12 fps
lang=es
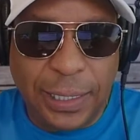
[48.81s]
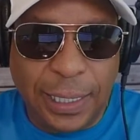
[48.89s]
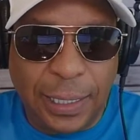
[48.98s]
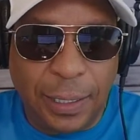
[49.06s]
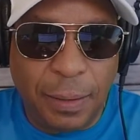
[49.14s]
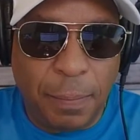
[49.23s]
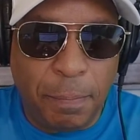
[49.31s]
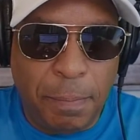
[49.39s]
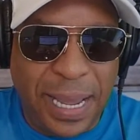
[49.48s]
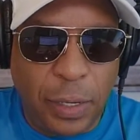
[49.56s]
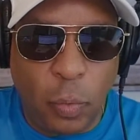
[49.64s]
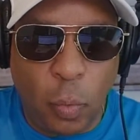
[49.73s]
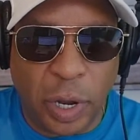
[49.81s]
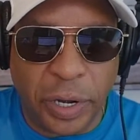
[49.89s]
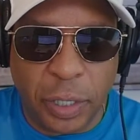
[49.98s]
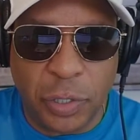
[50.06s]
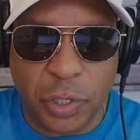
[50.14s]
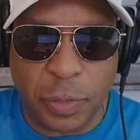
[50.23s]
yo
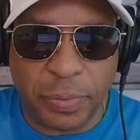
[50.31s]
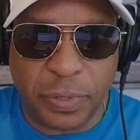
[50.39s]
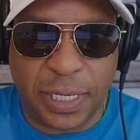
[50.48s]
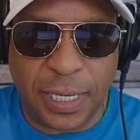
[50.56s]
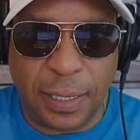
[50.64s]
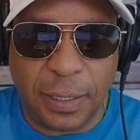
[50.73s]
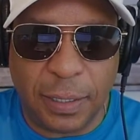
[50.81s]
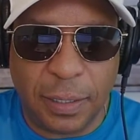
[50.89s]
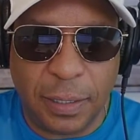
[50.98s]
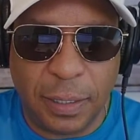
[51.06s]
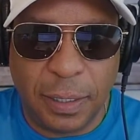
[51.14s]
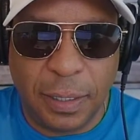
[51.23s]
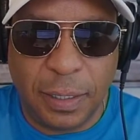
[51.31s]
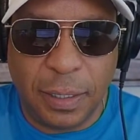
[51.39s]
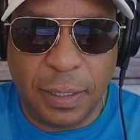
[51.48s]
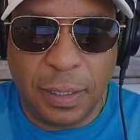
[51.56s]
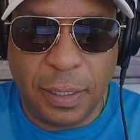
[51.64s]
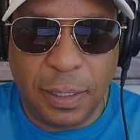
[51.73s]
realmente hice
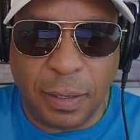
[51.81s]
100%.